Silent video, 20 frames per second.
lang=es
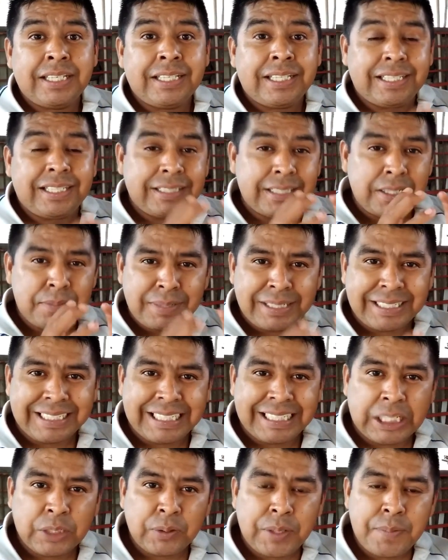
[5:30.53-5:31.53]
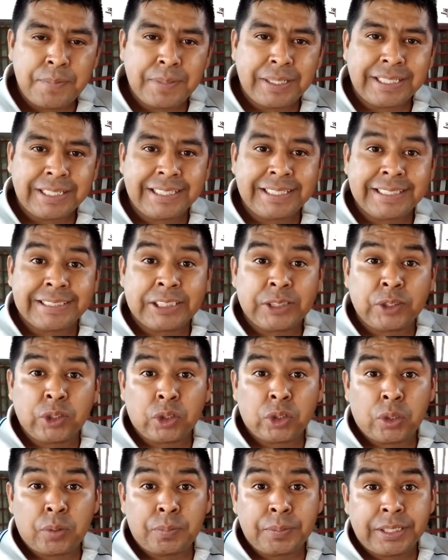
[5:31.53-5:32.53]
En el mercado hay máquinas
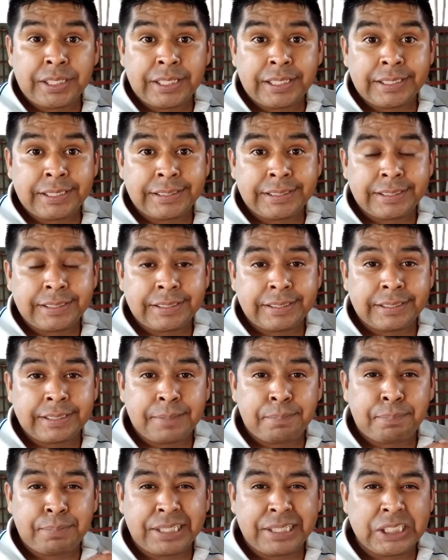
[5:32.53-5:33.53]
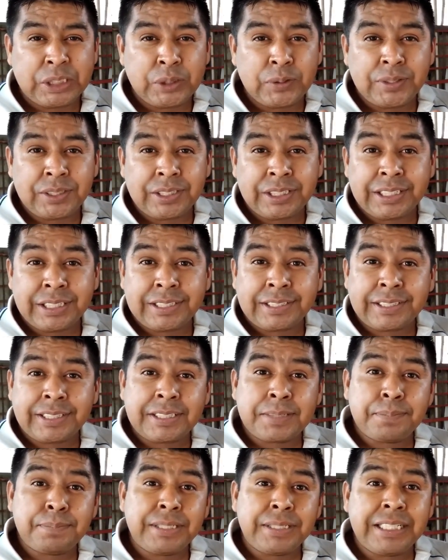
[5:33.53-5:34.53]
económicas de precio entre
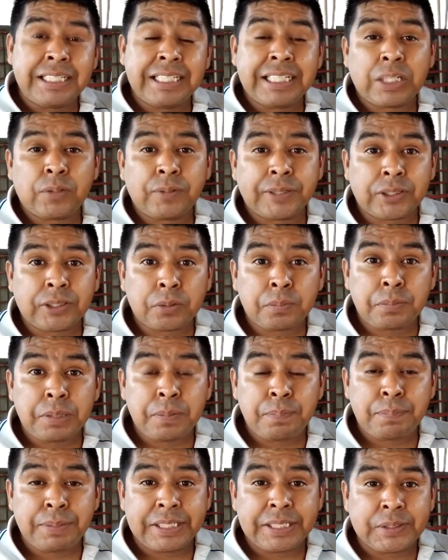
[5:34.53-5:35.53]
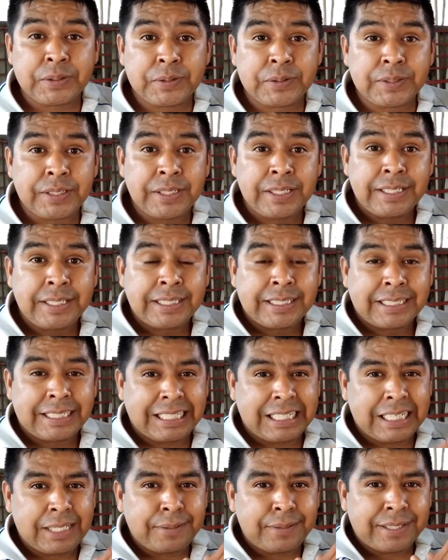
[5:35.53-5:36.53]
3 mil a 4 mil pesos
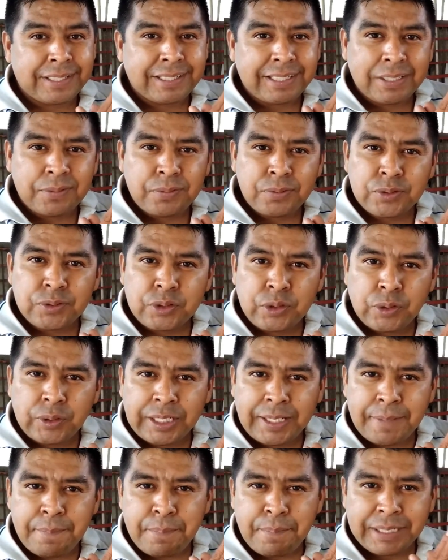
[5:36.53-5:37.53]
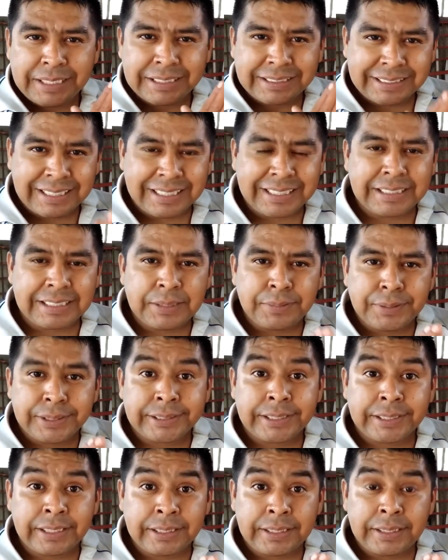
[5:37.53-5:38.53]
que la verdad funcionan bastante,
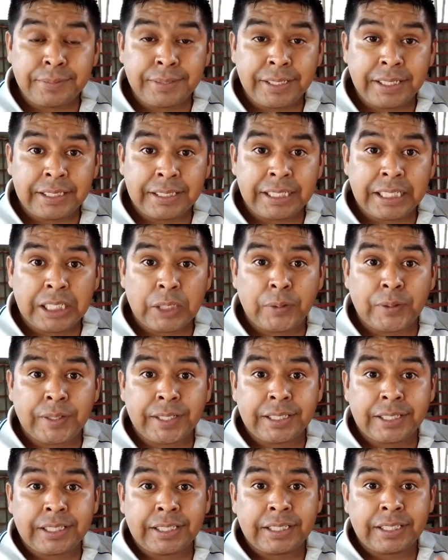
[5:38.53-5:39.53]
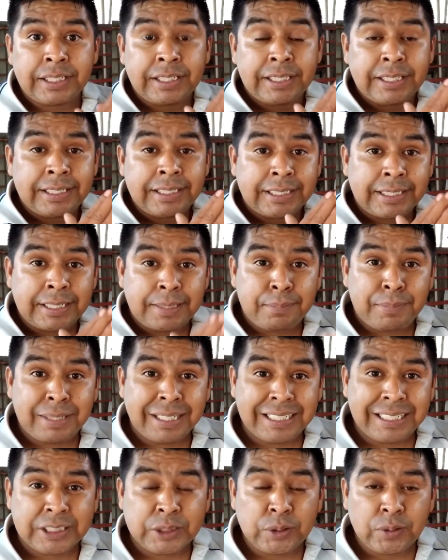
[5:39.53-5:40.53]
bastante bien a la hora de
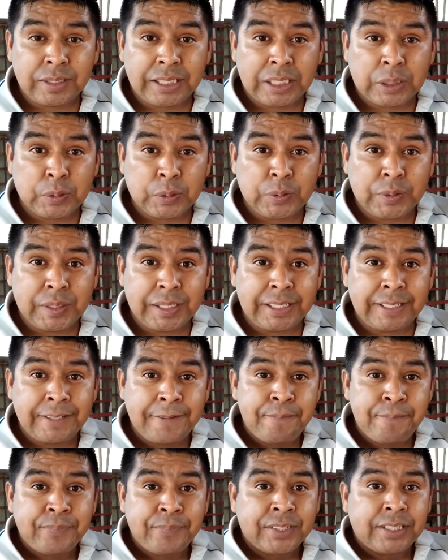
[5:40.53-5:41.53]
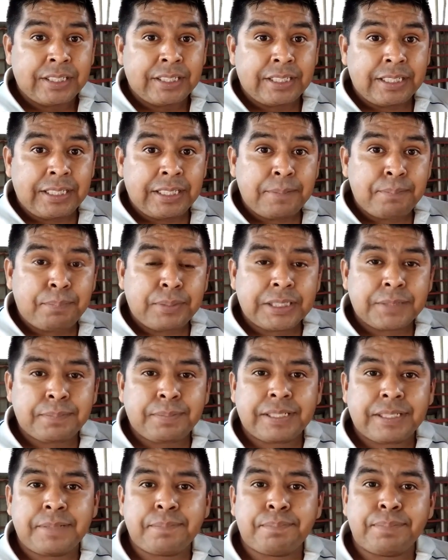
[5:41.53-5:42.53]
quemar la soldadura y pues
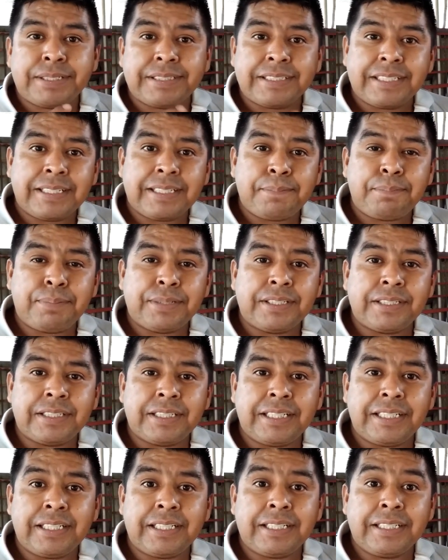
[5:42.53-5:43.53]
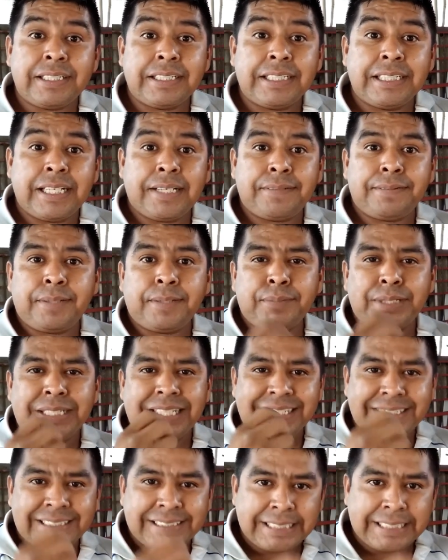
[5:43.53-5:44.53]
para empezar a aprender y a
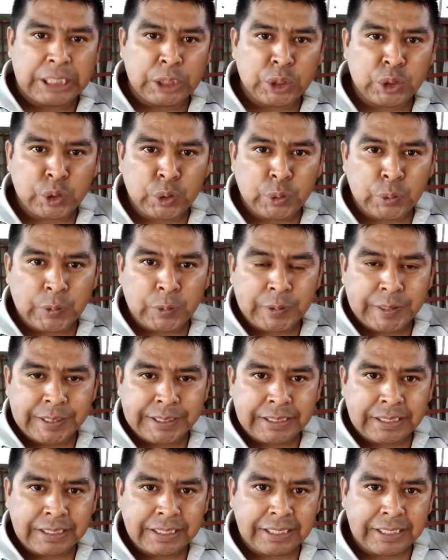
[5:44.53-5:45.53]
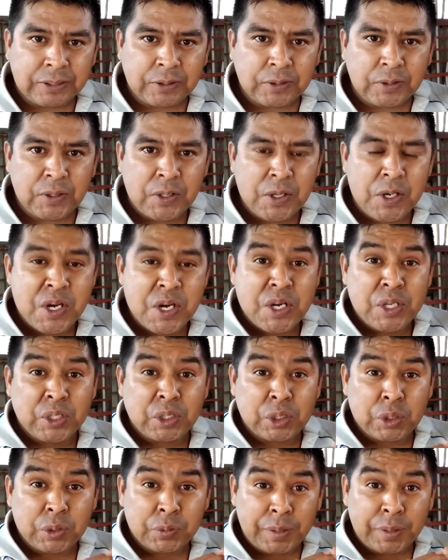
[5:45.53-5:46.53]
familiarizarnos con lo que es el arco
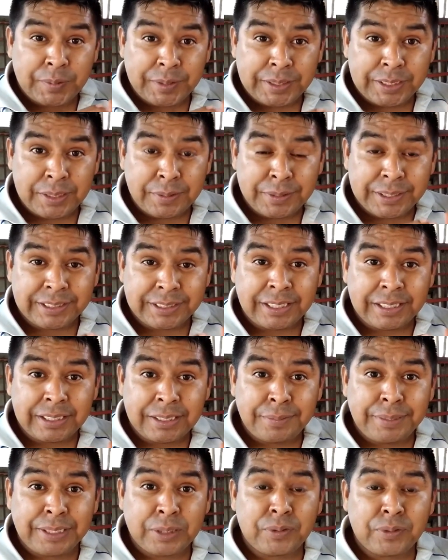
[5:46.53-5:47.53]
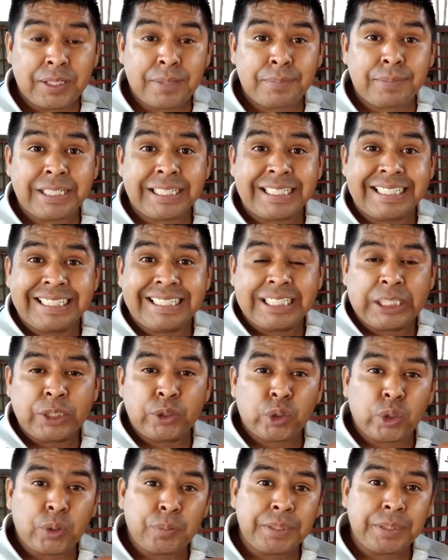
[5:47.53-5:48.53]
nos va a venir bastante bien una máquina
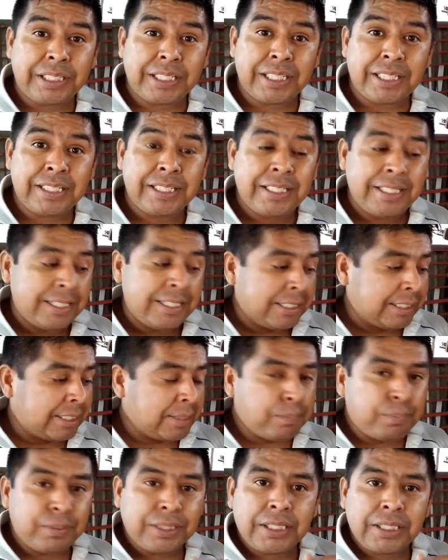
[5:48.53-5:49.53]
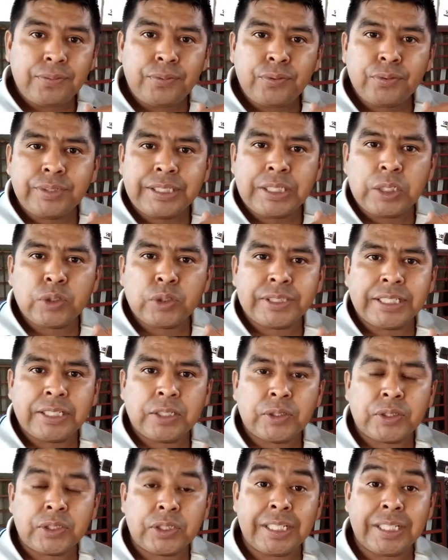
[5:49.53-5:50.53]
económica que pueda fundir los
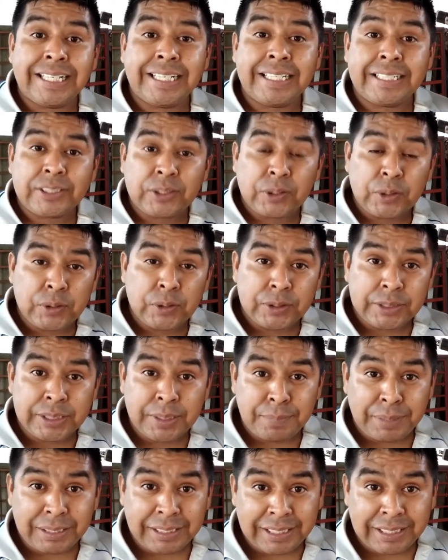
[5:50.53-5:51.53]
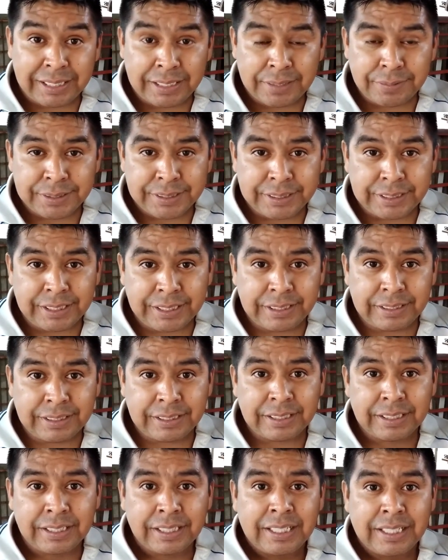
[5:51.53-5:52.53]
electrodos de manera
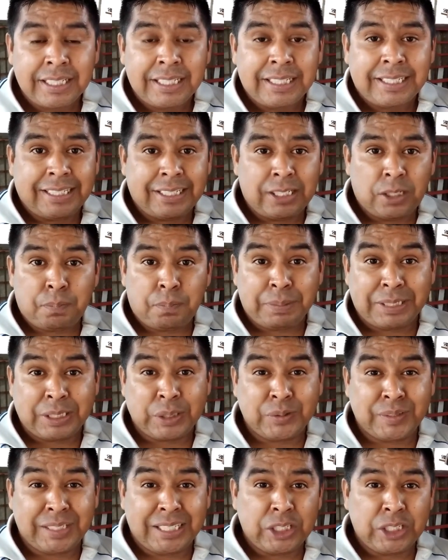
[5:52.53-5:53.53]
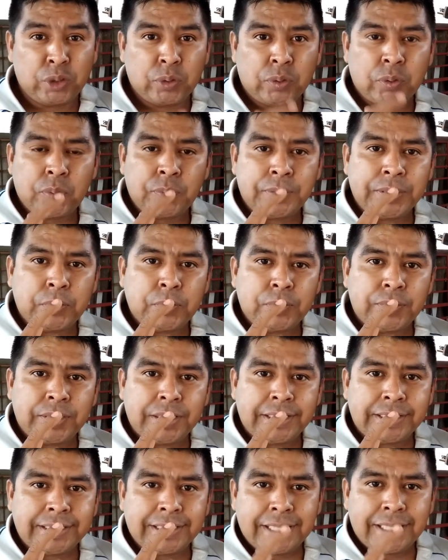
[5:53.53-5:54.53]
eficiente. En lo personal yo tuve
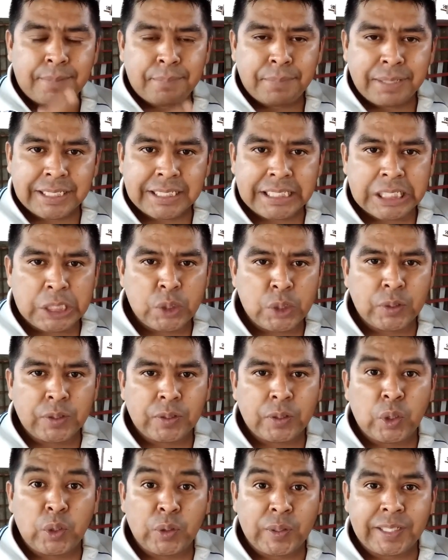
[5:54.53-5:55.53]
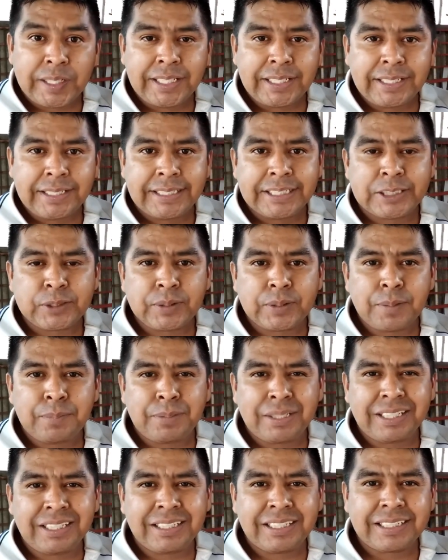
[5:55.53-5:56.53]
una de la marca Oakland, es una
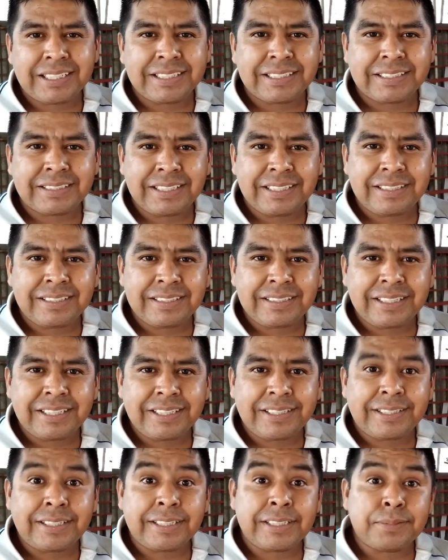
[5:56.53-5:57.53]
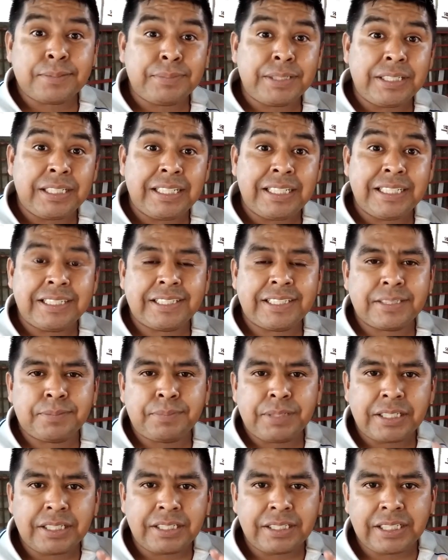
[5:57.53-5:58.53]
máquina que está entre 3000 y
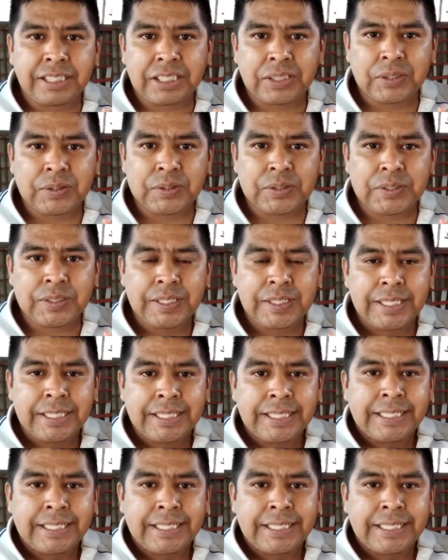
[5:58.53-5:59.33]
3500.